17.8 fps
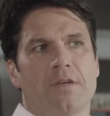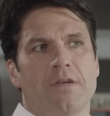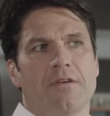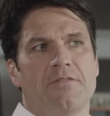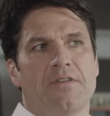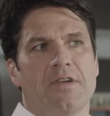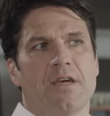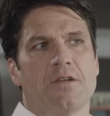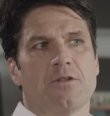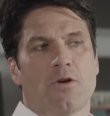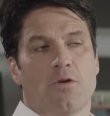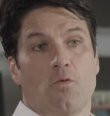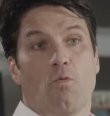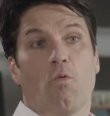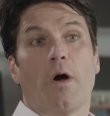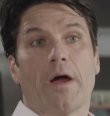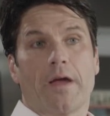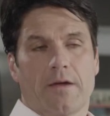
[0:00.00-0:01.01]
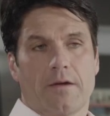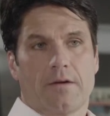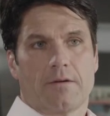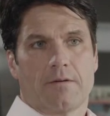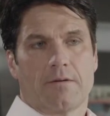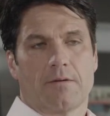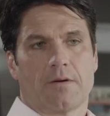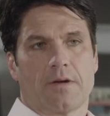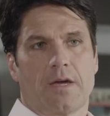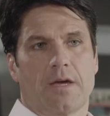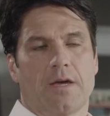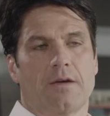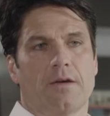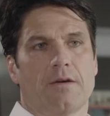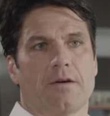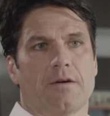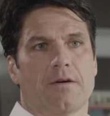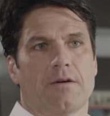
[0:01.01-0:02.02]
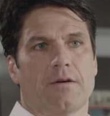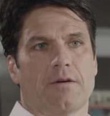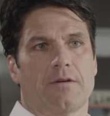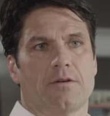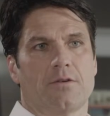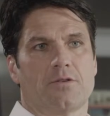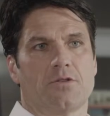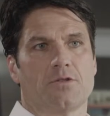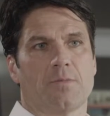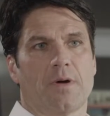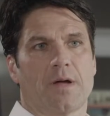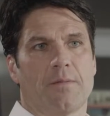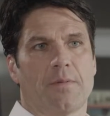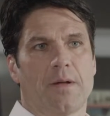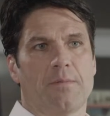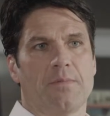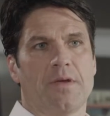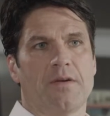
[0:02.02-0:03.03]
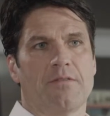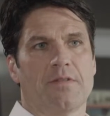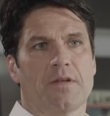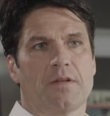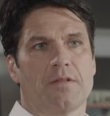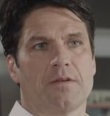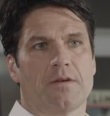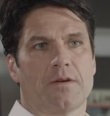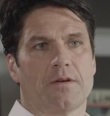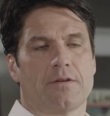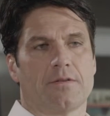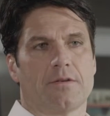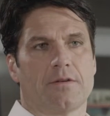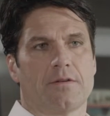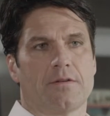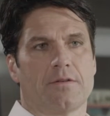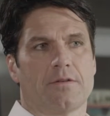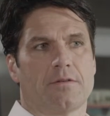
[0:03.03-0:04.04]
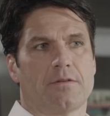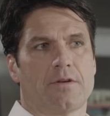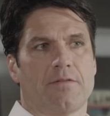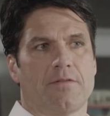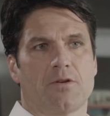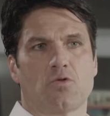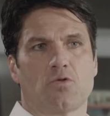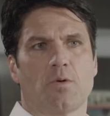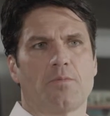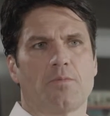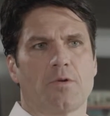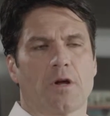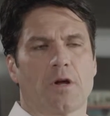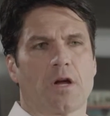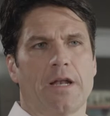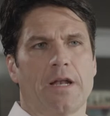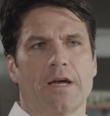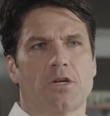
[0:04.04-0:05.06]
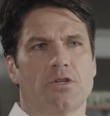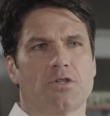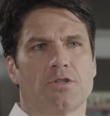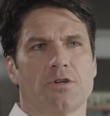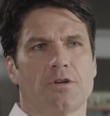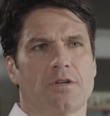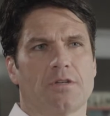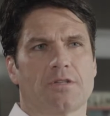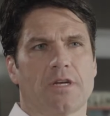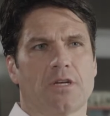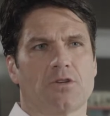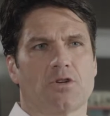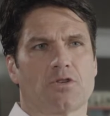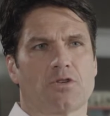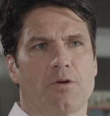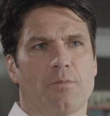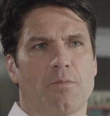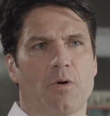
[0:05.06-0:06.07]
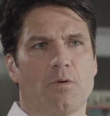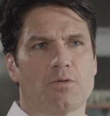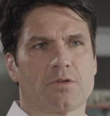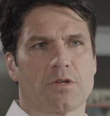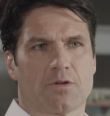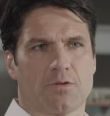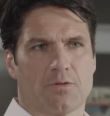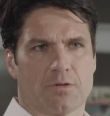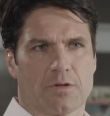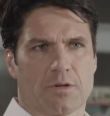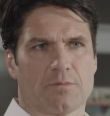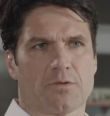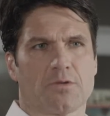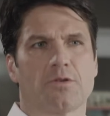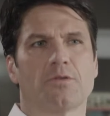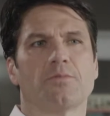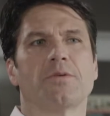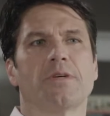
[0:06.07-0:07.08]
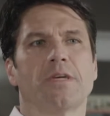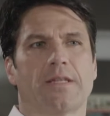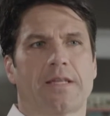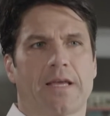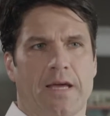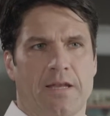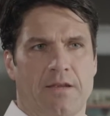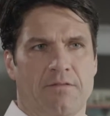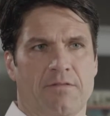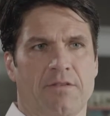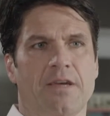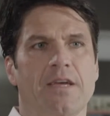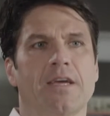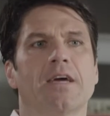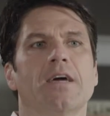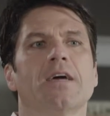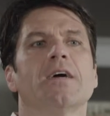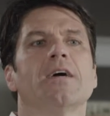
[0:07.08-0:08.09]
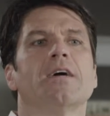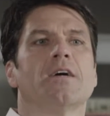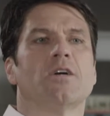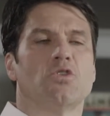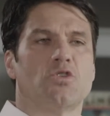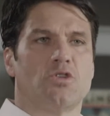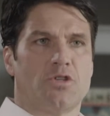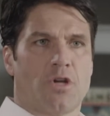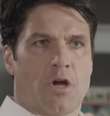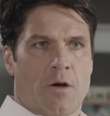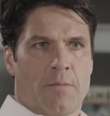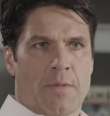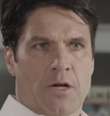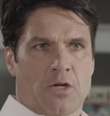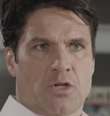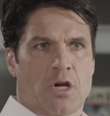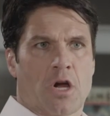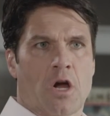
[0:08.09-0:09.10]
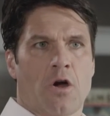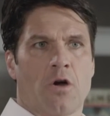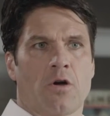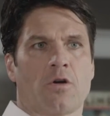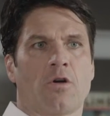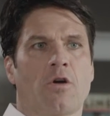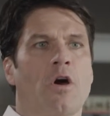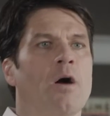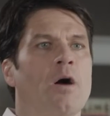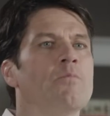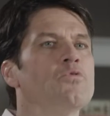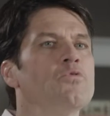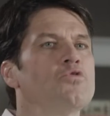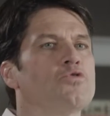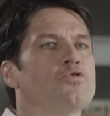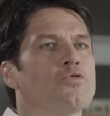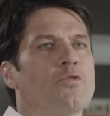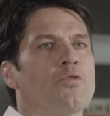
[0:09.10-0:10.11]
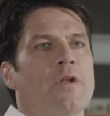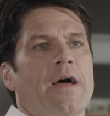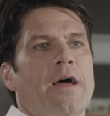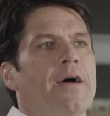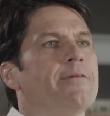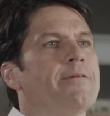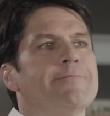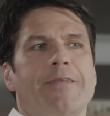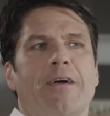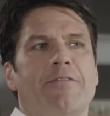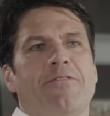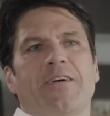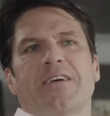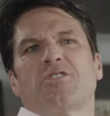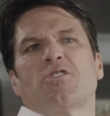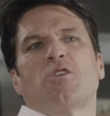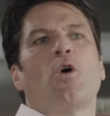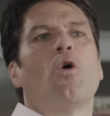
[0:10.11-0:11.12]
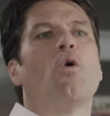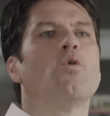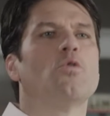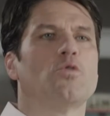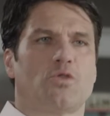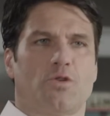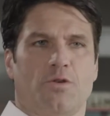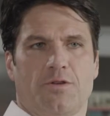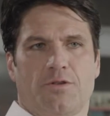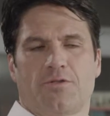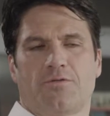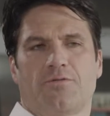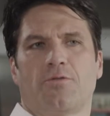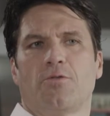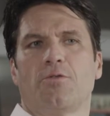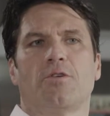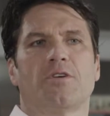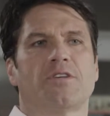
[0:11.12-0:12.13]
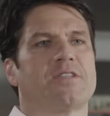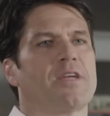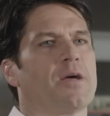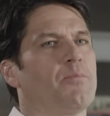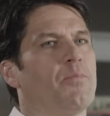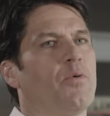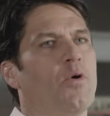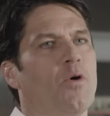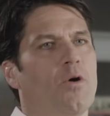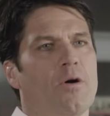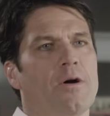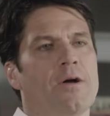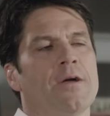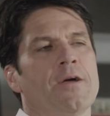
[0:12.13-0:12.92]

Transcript: Il vient de loin, OK? Euh, si je me rappelle bien, il venait de, Il avait joué pour le collège de Saint-Georges-de-Beauce, quelque chose comme ça. Puis il était arrivé junior majeur comme sur la, fesse gauche, si tu veux. C'était pas